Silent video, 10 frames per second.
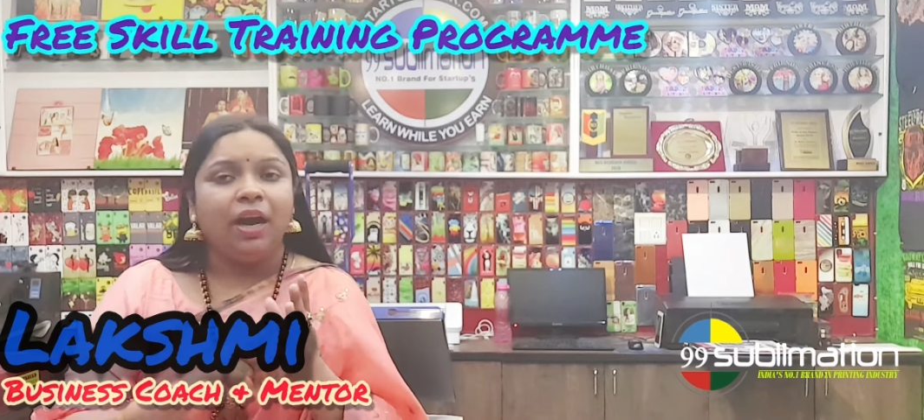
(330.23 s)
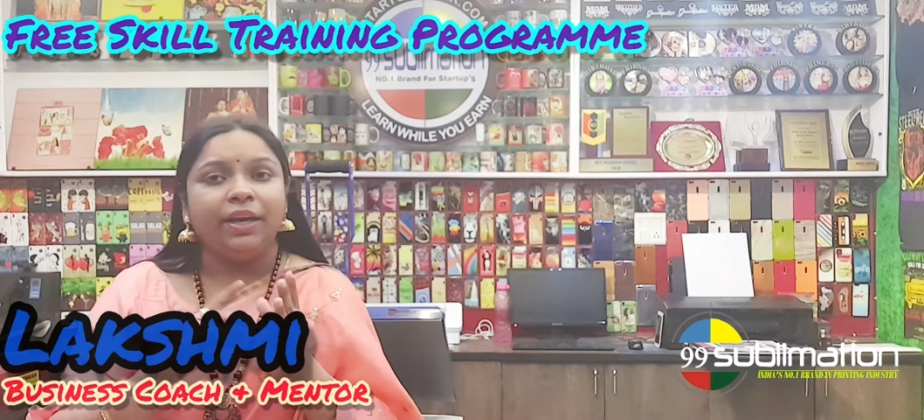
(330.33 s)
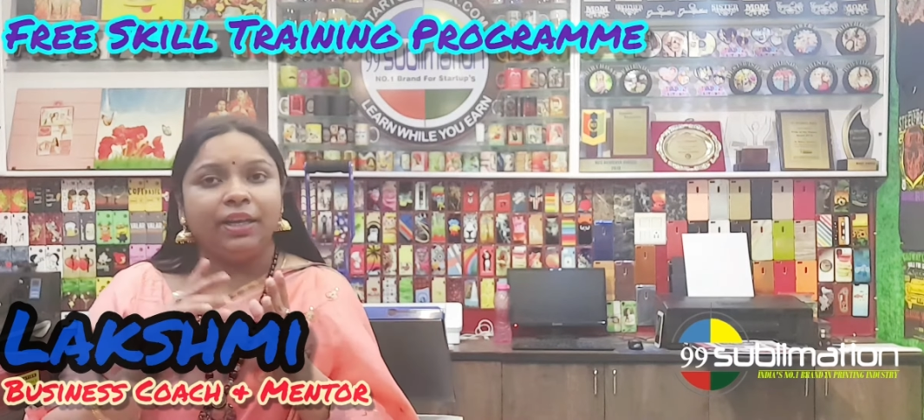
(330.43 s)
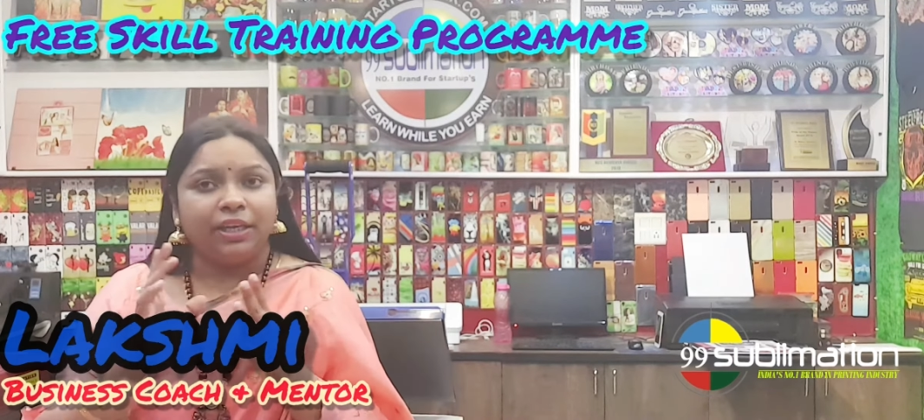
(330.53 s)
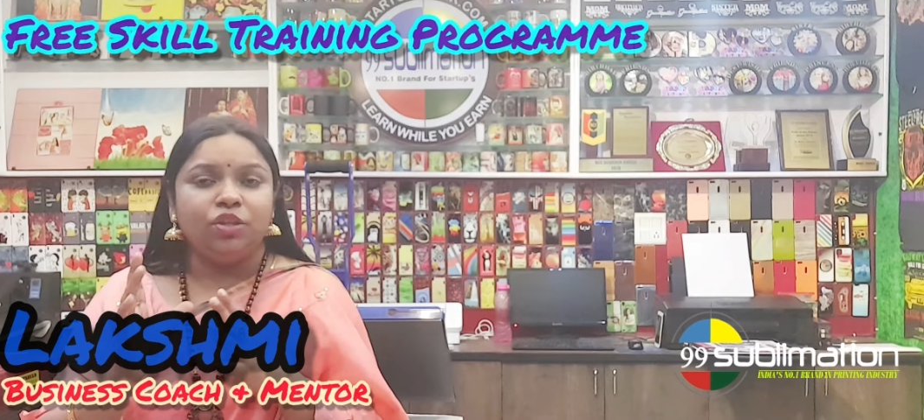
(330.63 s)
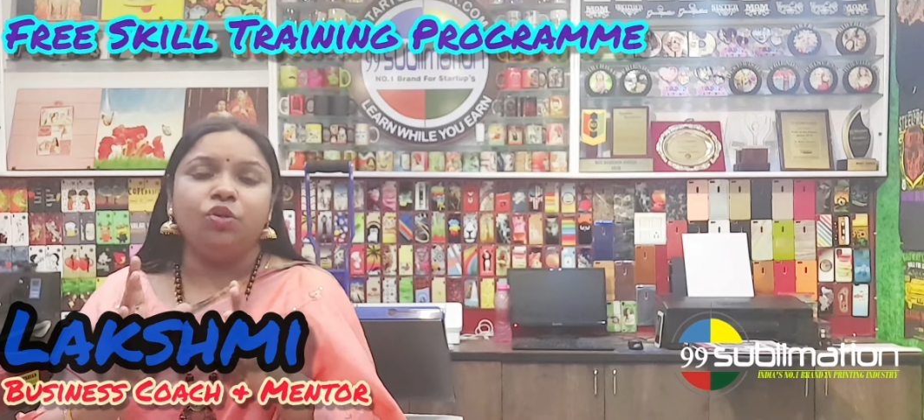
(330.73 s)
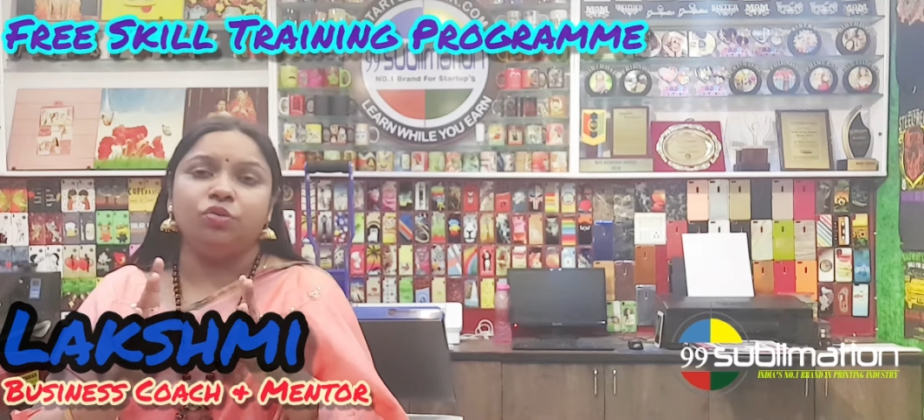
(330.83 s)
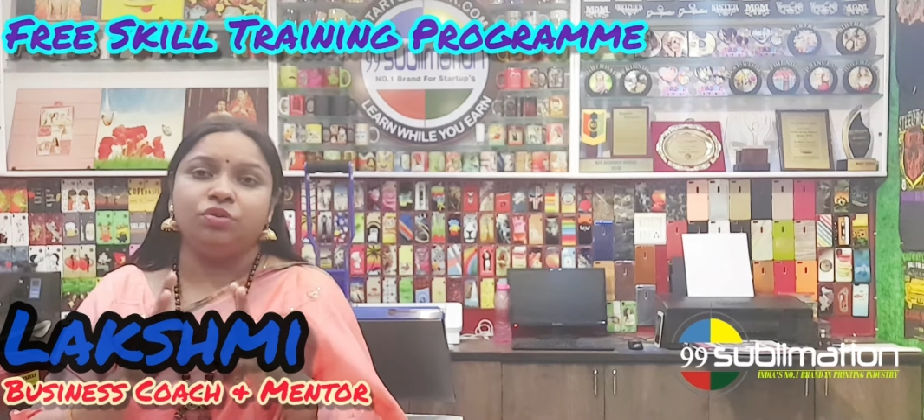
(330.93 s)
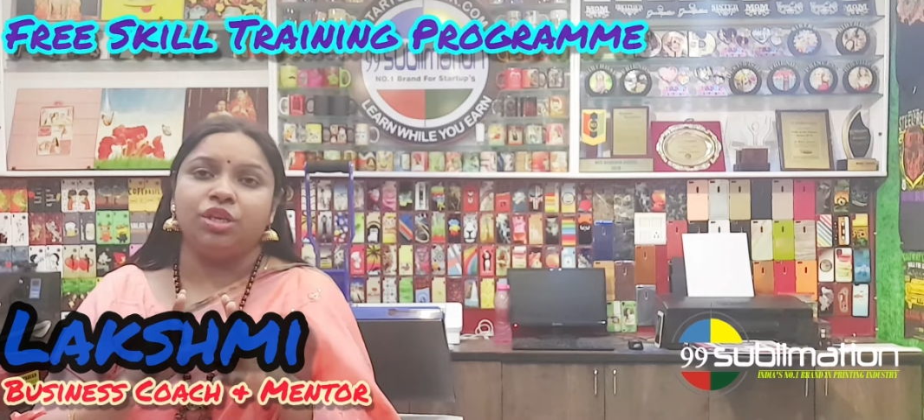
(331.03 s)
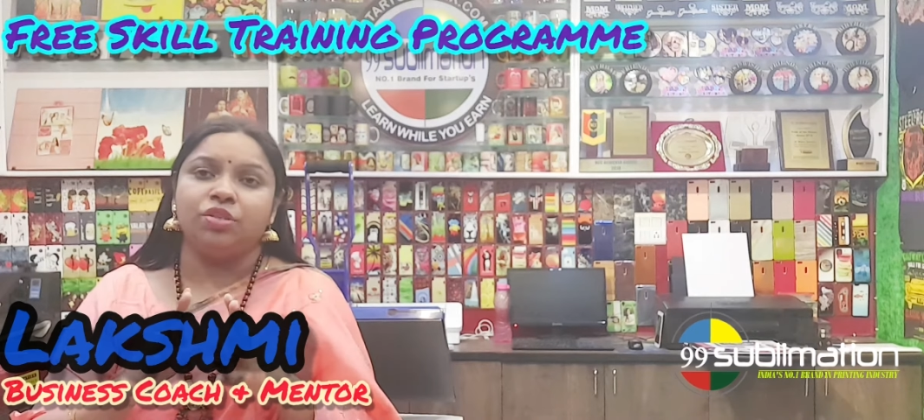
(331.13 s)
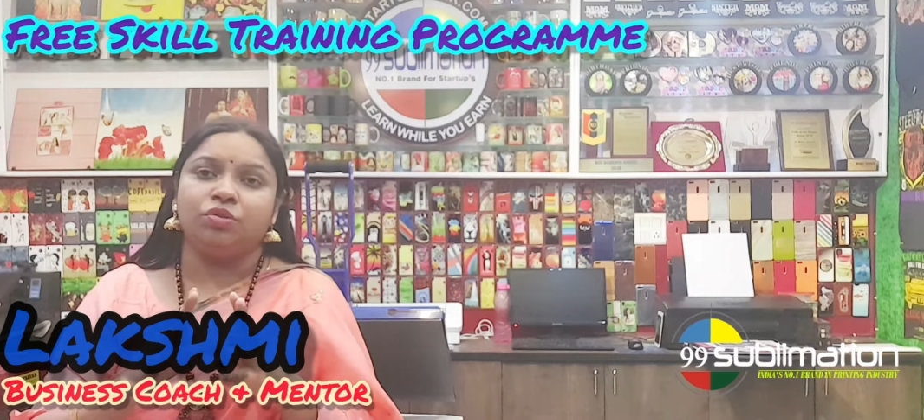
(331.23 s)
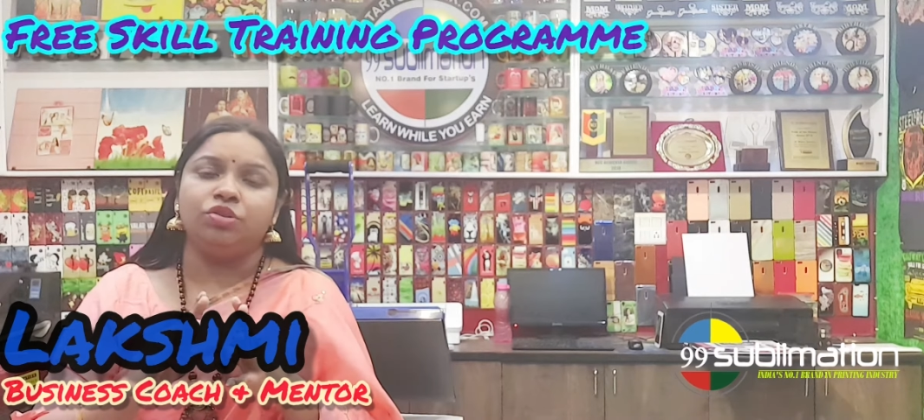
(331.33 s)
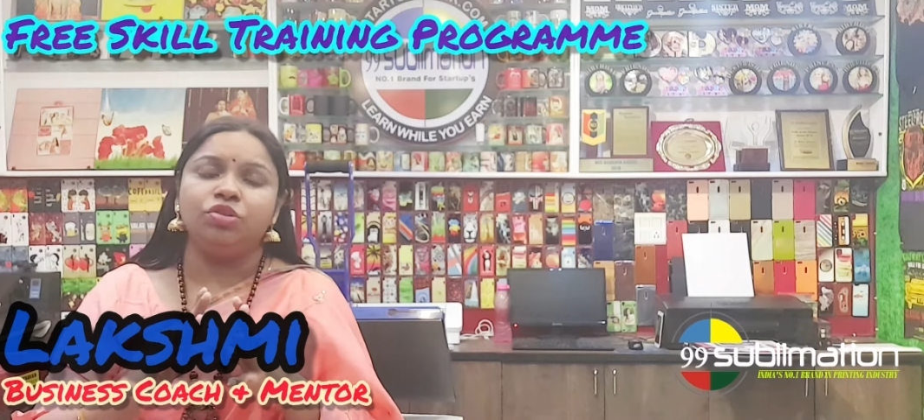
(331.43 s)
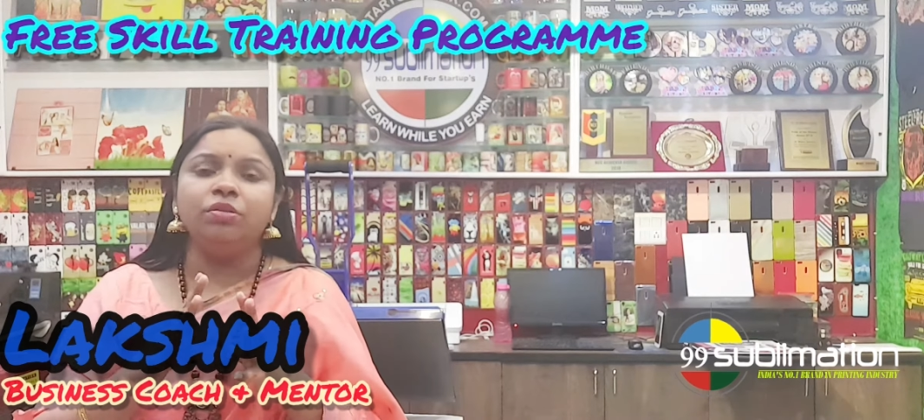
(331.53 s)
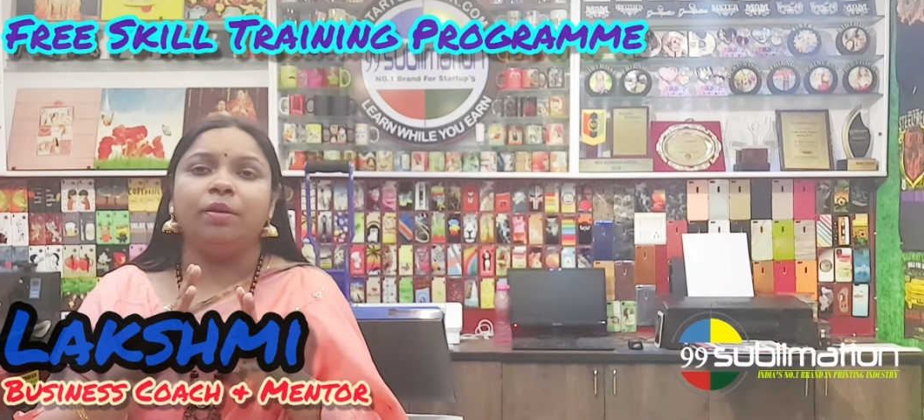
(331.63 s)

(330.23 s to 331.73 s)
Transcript: అంటే ఇందులో యూజ్ చేసుకోవచ్చు